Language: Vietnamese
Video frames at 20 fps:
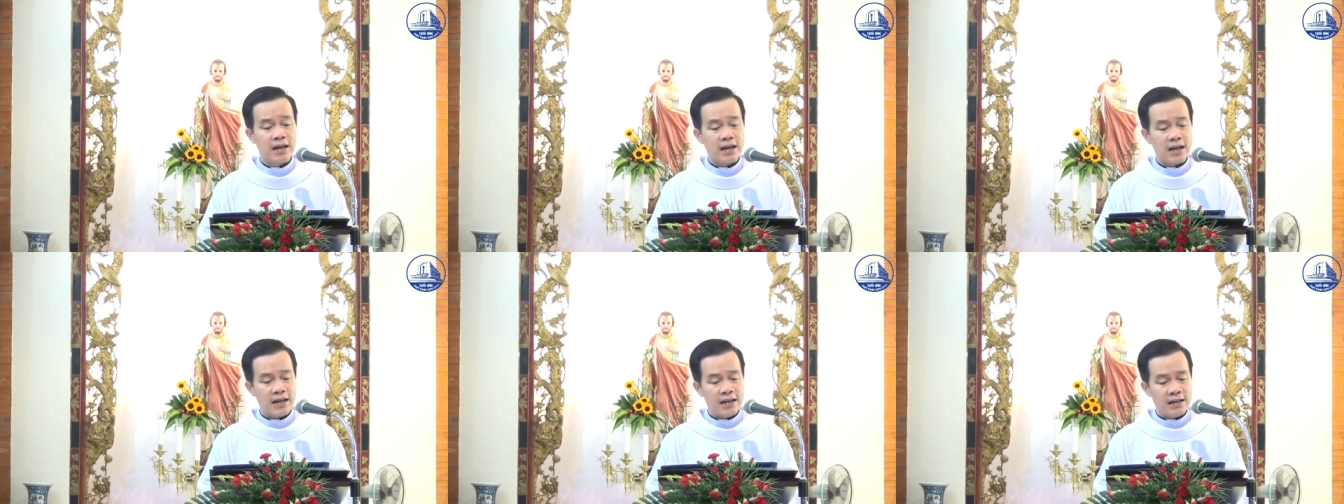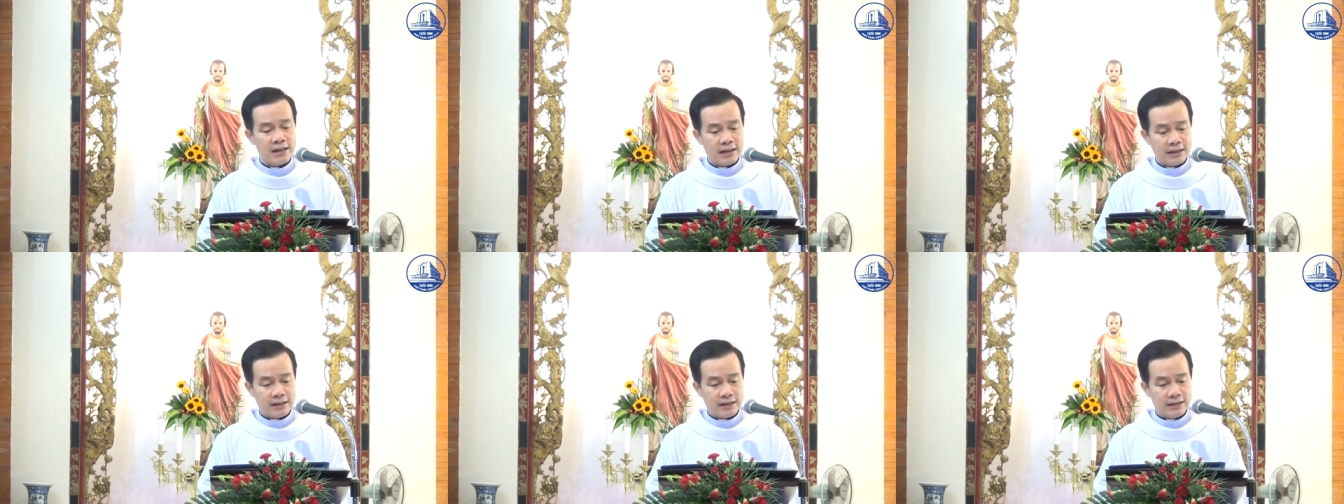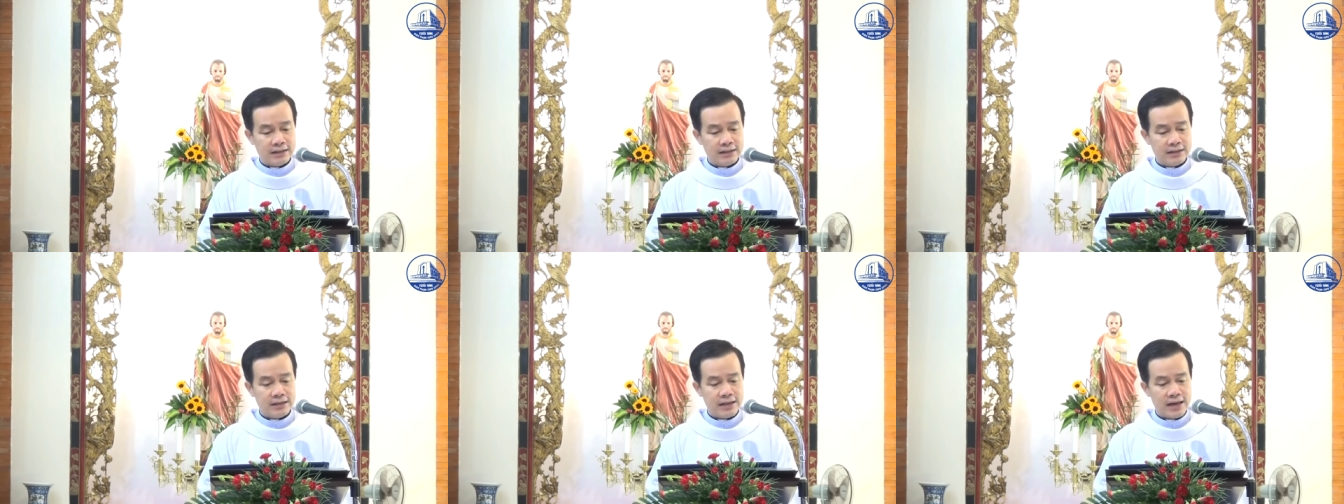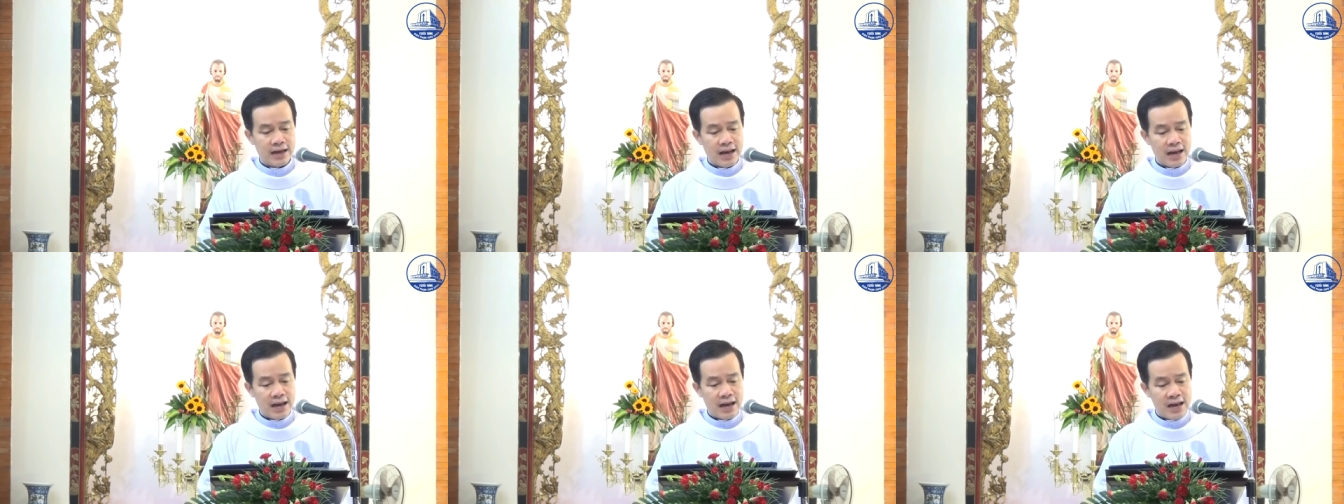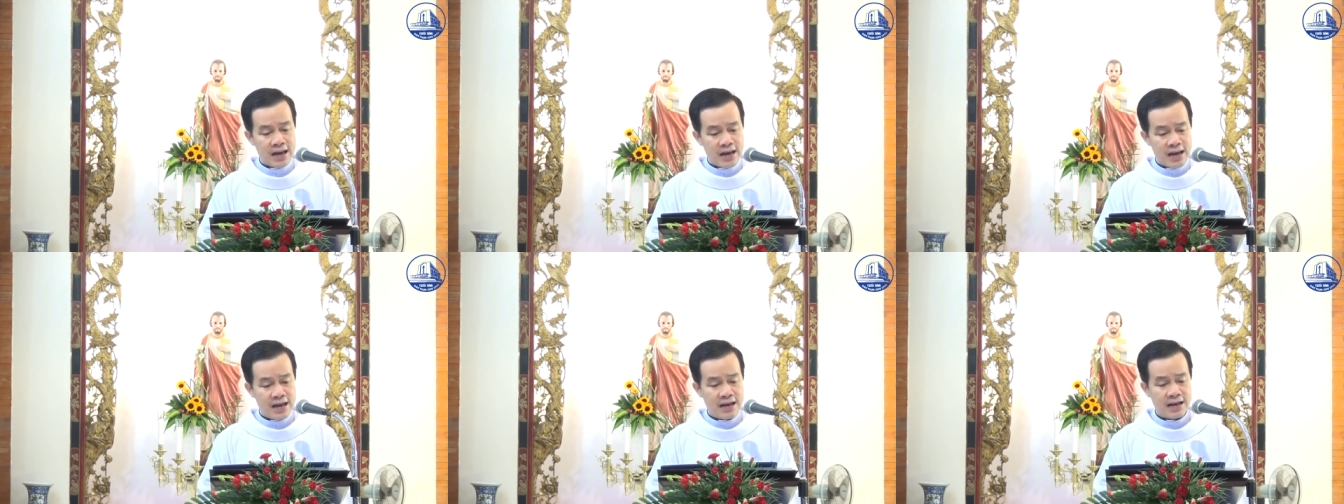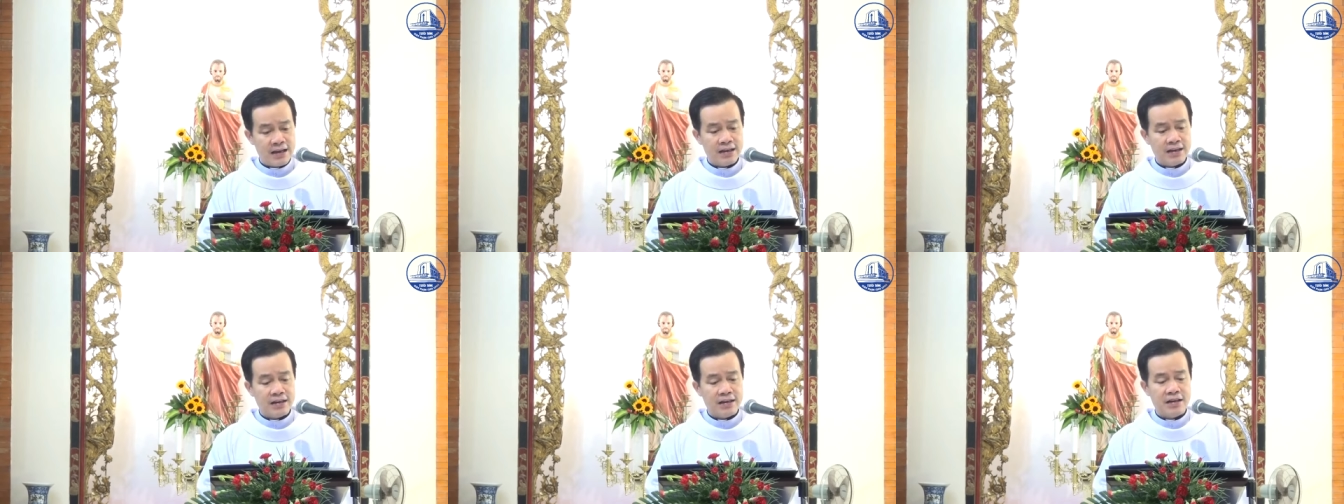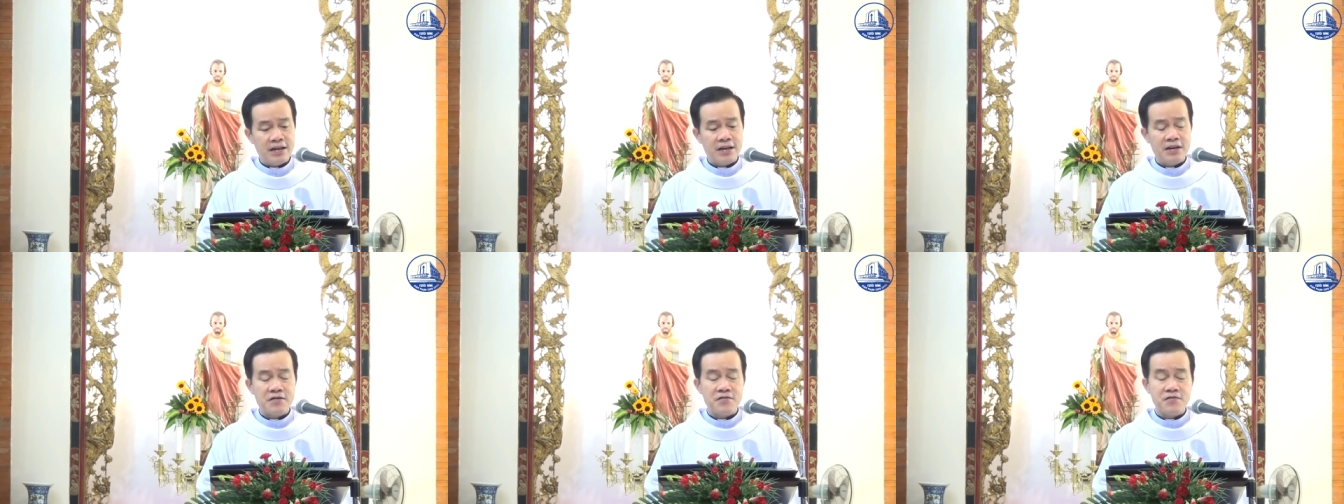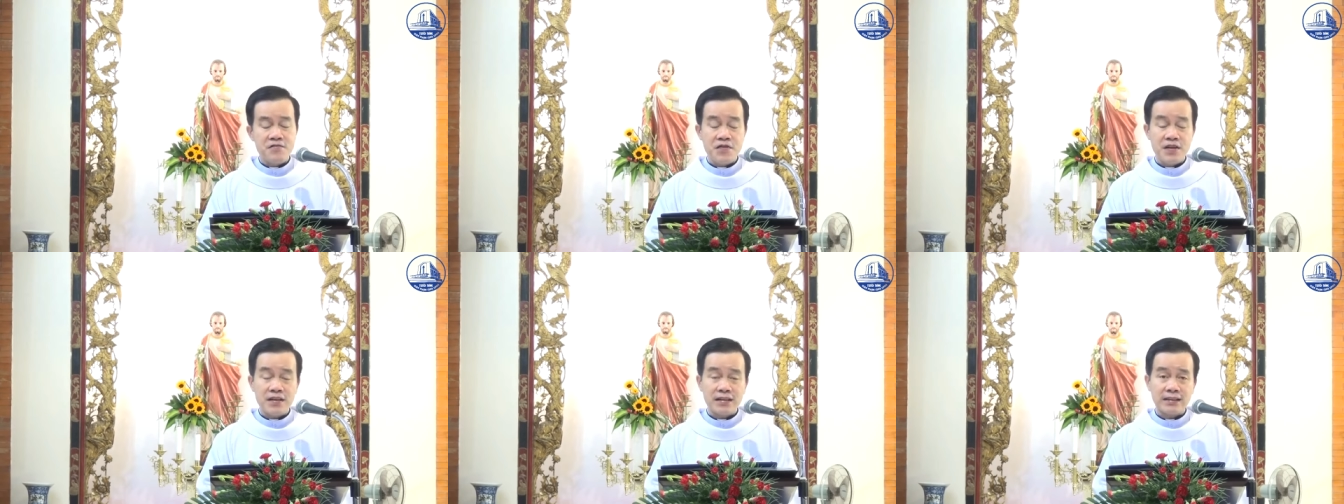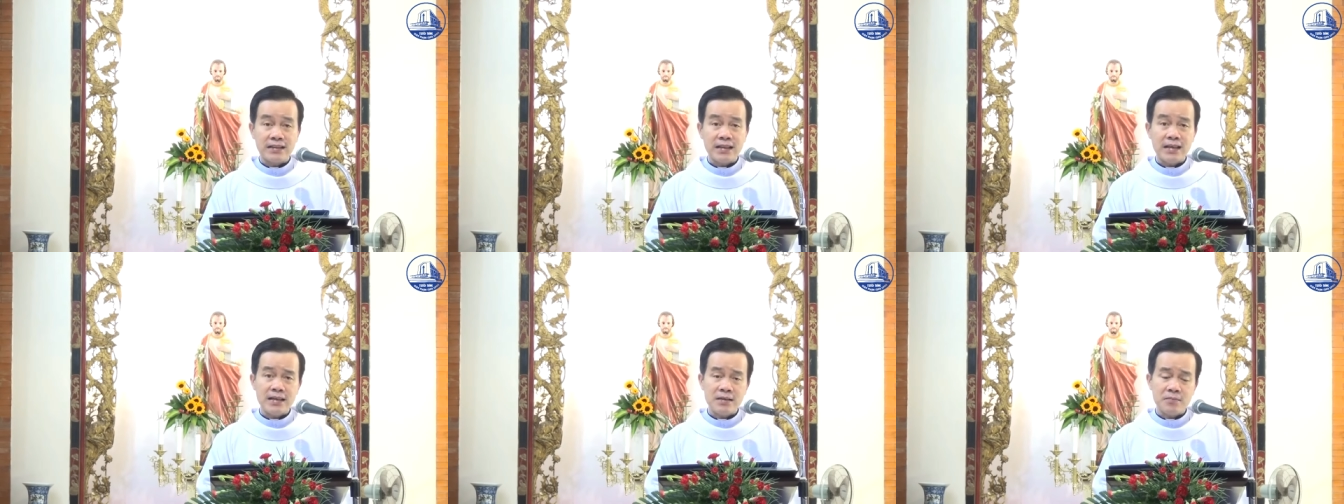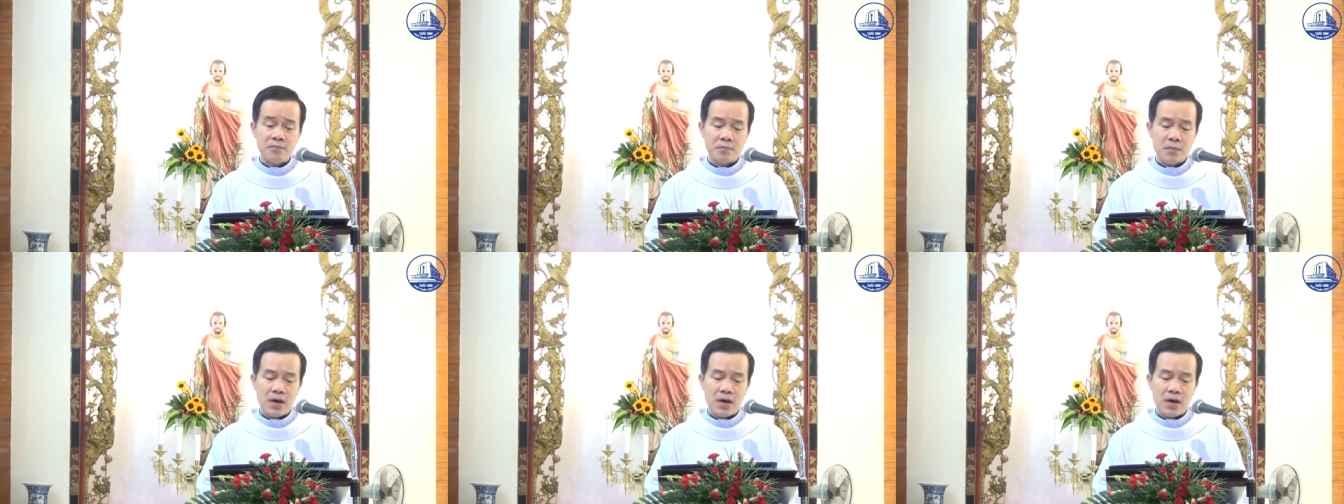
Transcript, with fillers: ký tự e viết tắt